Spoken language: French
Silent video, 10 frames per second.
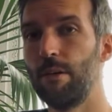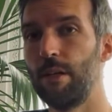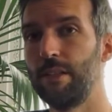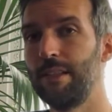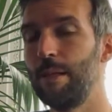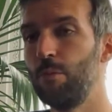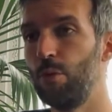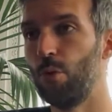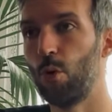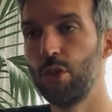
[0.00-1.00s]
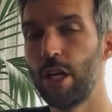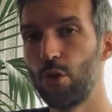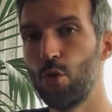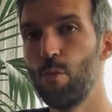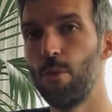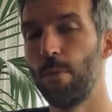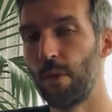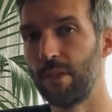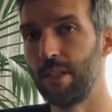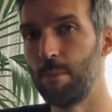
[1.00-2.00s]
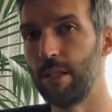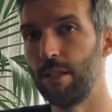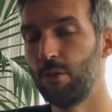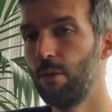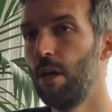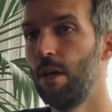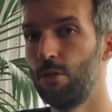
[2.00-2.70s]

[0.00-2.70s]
un, système de recherche de mots dans cette application,